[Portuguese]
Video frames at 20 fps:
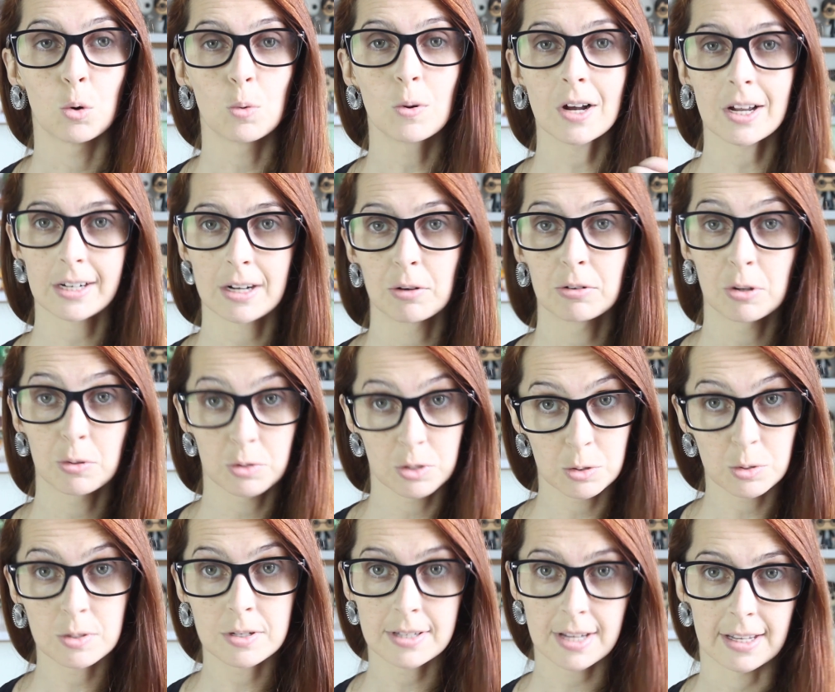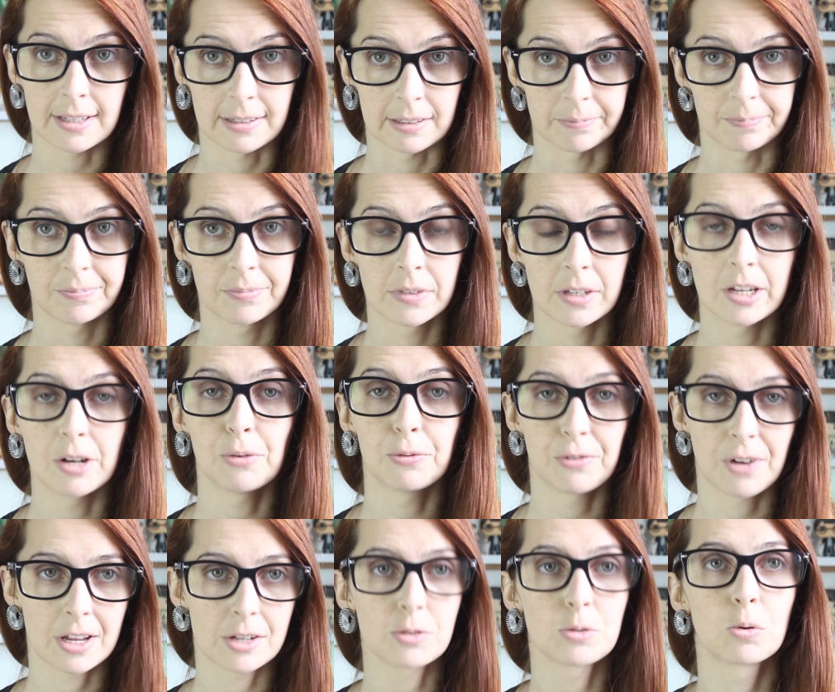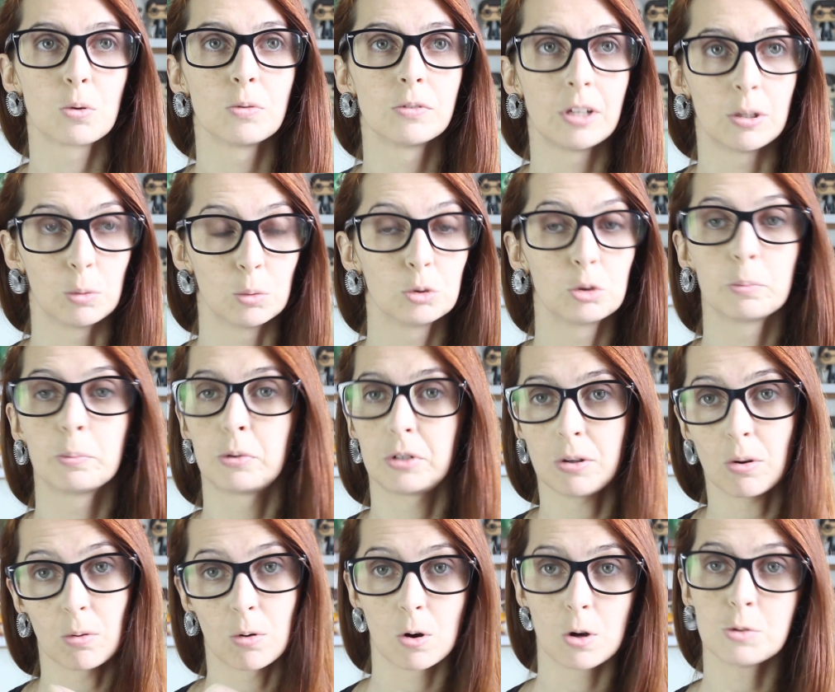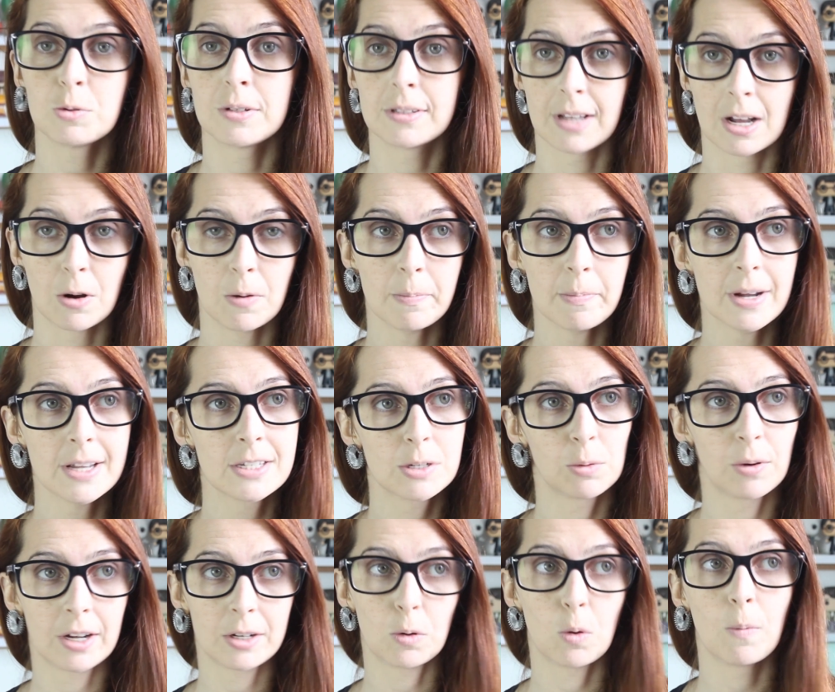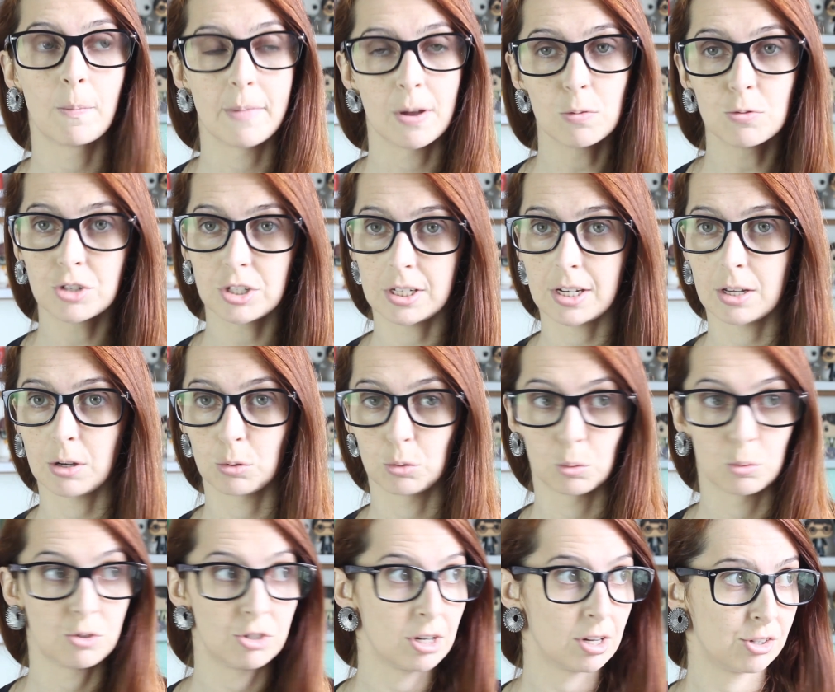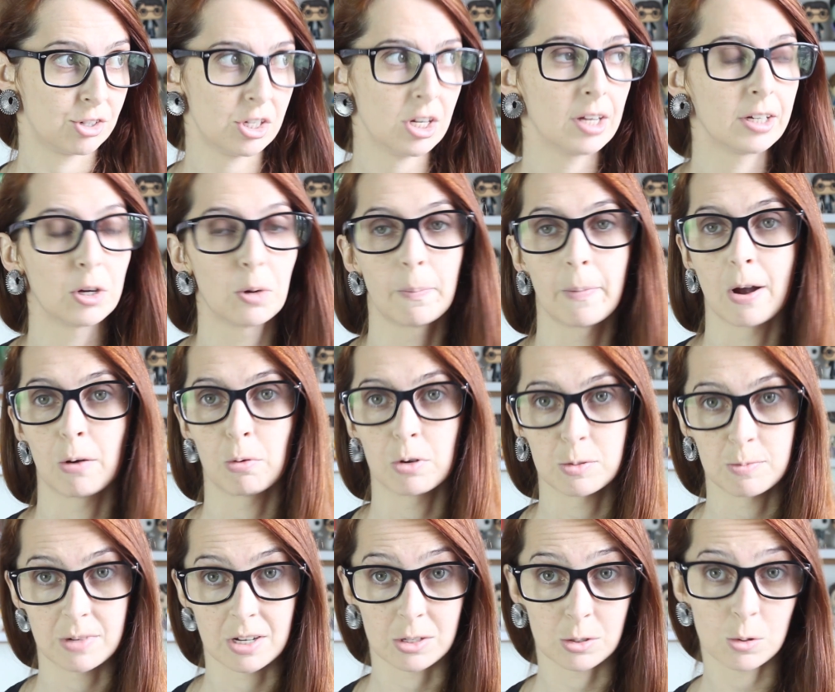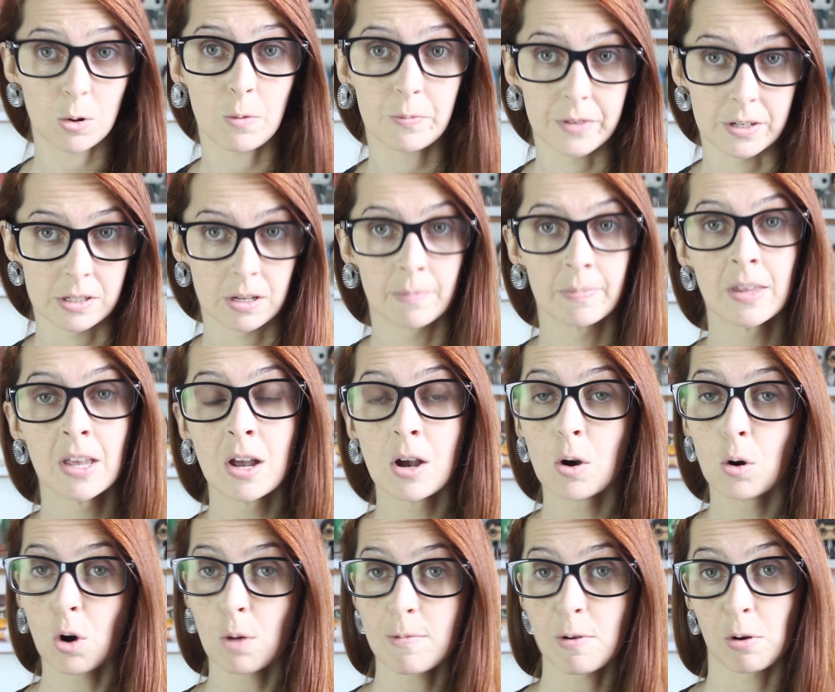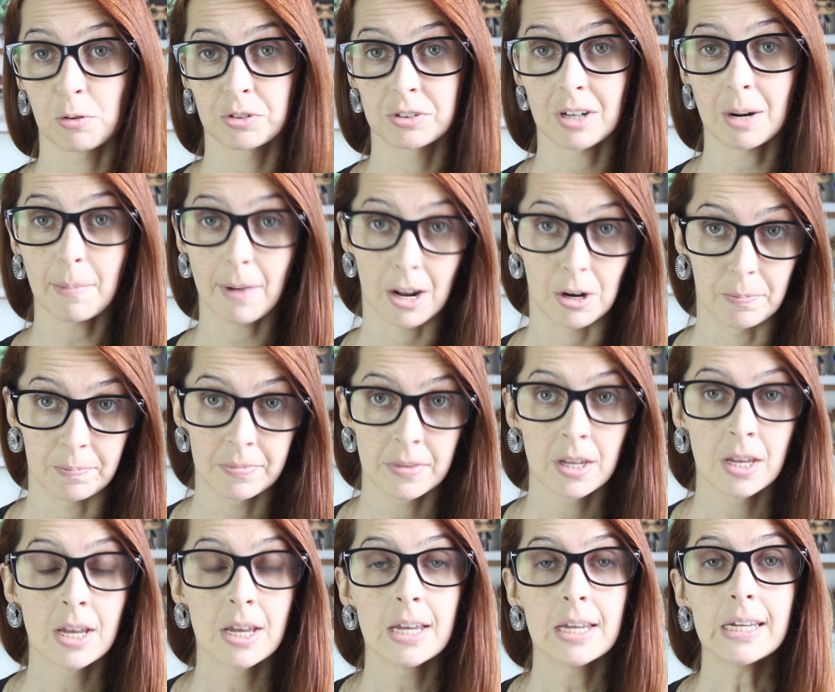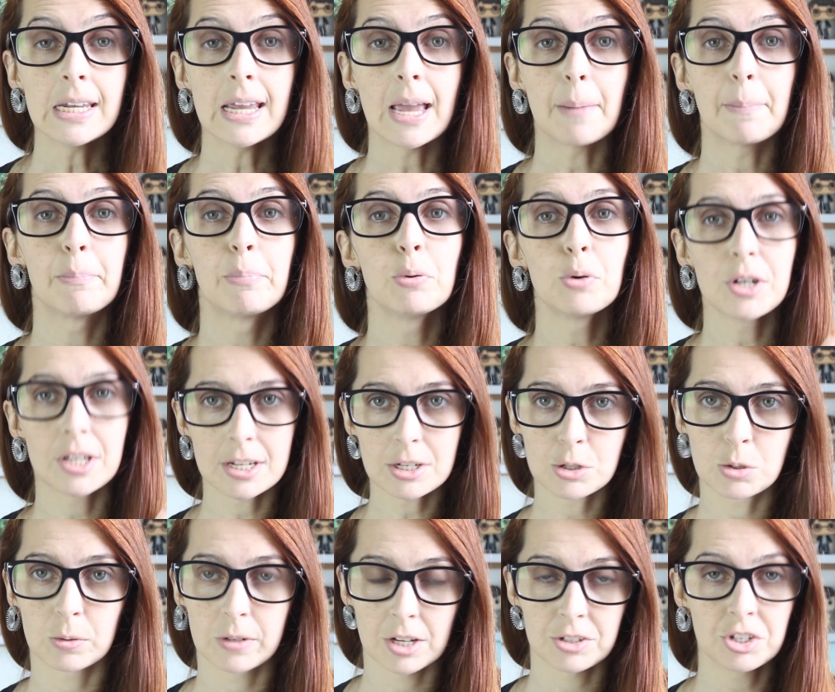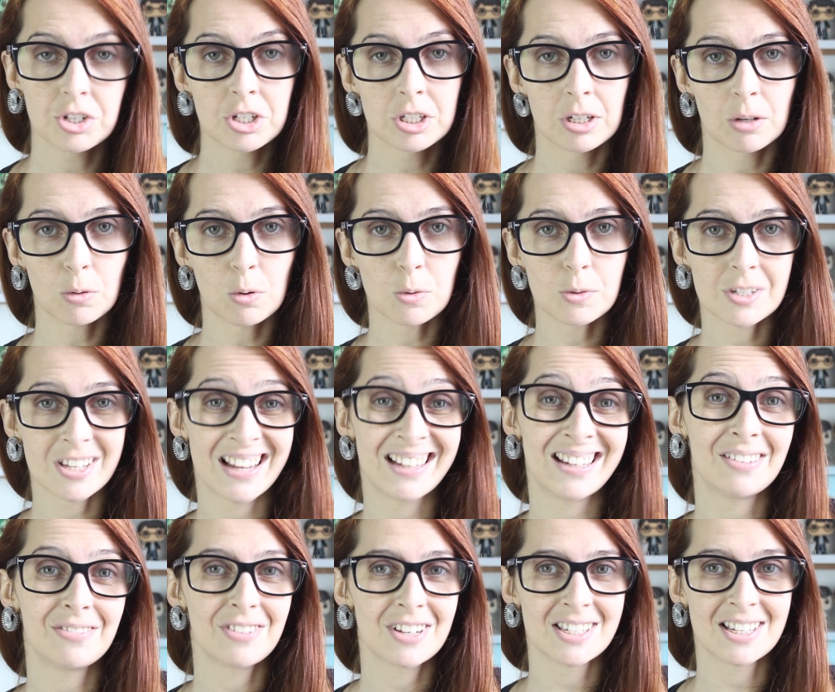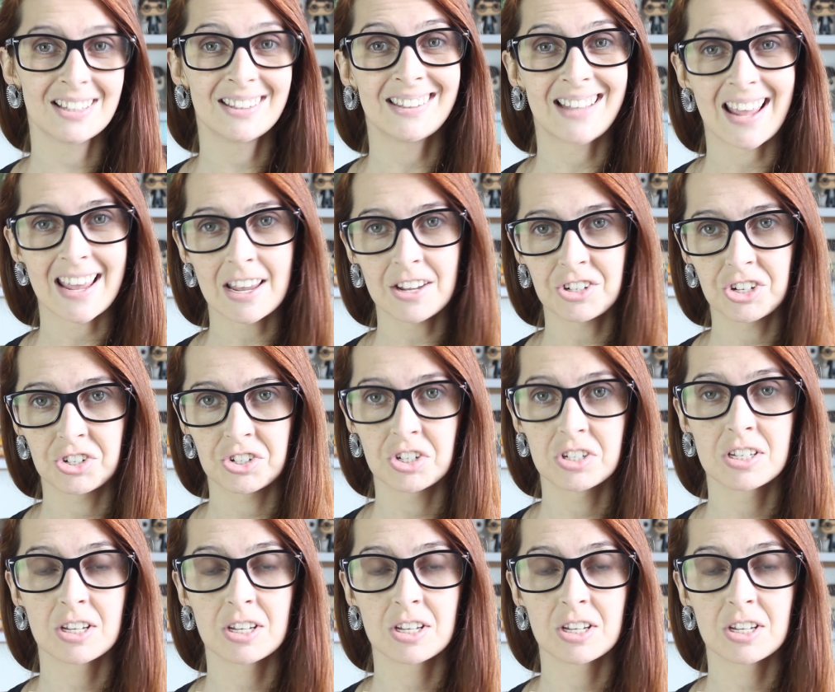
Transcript: o canal não se sustenta eu faço conteúdo porque eu gosto e tal, mas eu ganho o meu dinheiro do dia a dia, que eu pago as minhas contas, com meu outro trabalho. E é por isso que a gente não consegue fazer testes de